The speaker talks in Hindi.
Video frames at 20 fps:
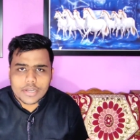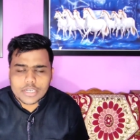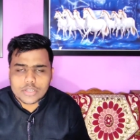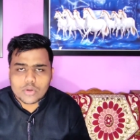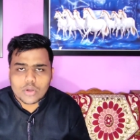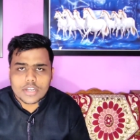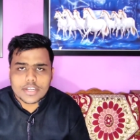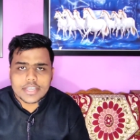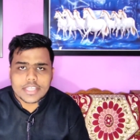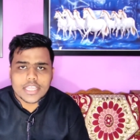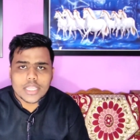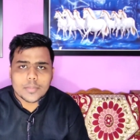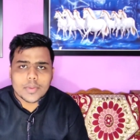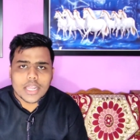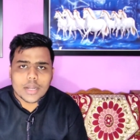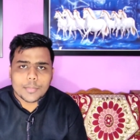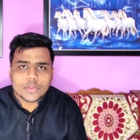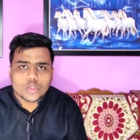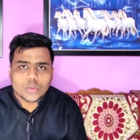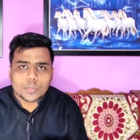बिल्ड क्वालिटी के
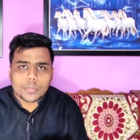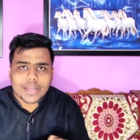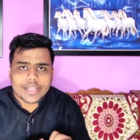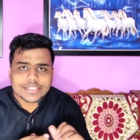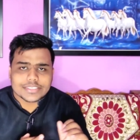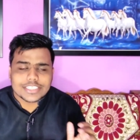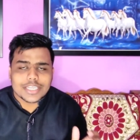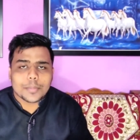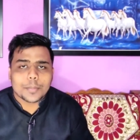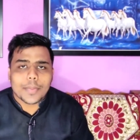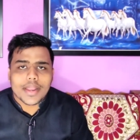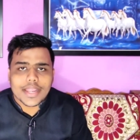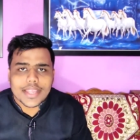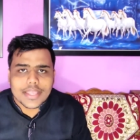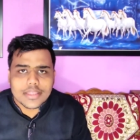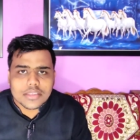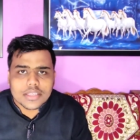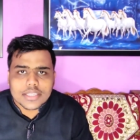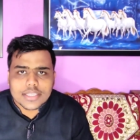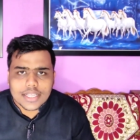बारे में तो प्लास्टिक बैग
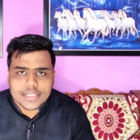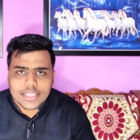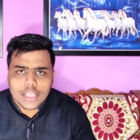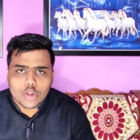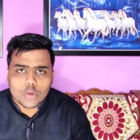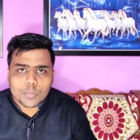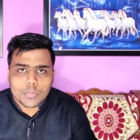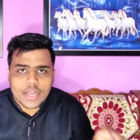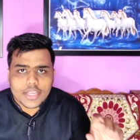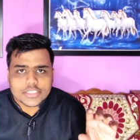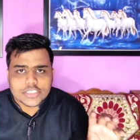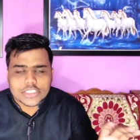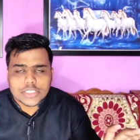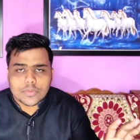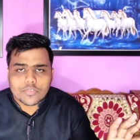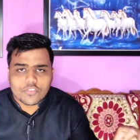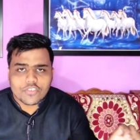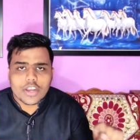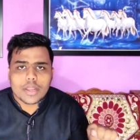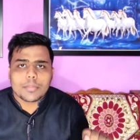के साथ आता है और
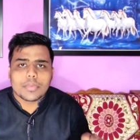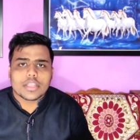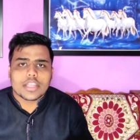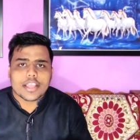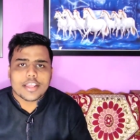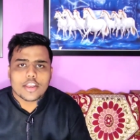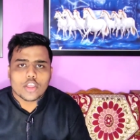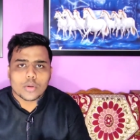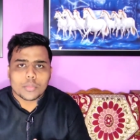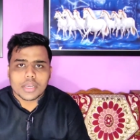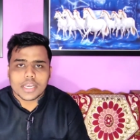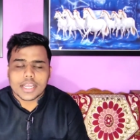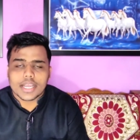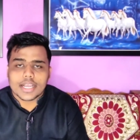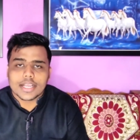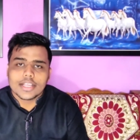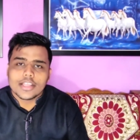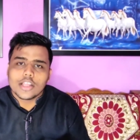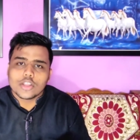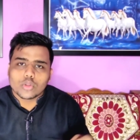प्लास्टिक फ्रेम भी देखने को
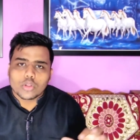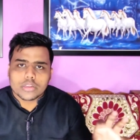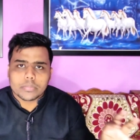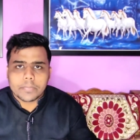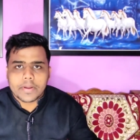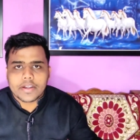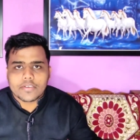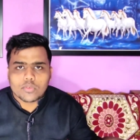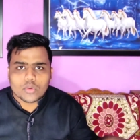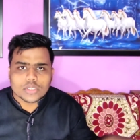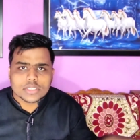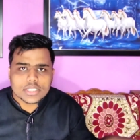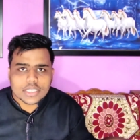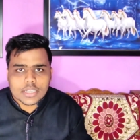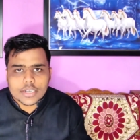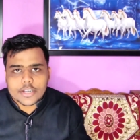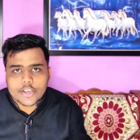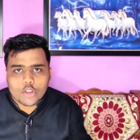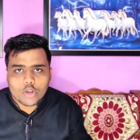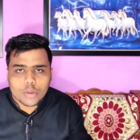मिलेगा तो स्मार्टफोन
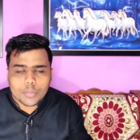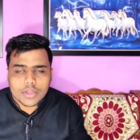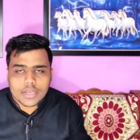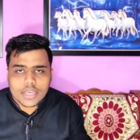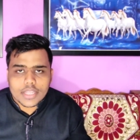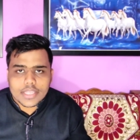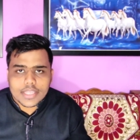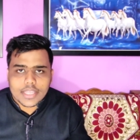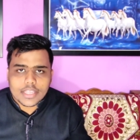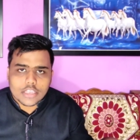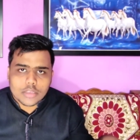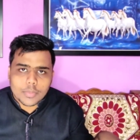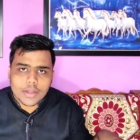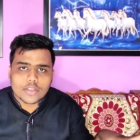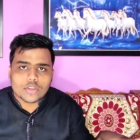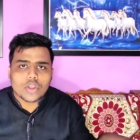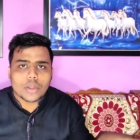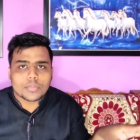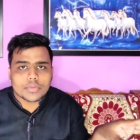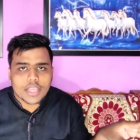ज़्यादा ड्यूरेबल नहीं है इस
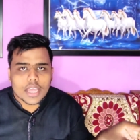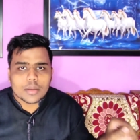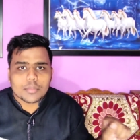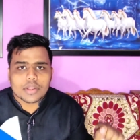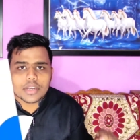बात को आप ध्यान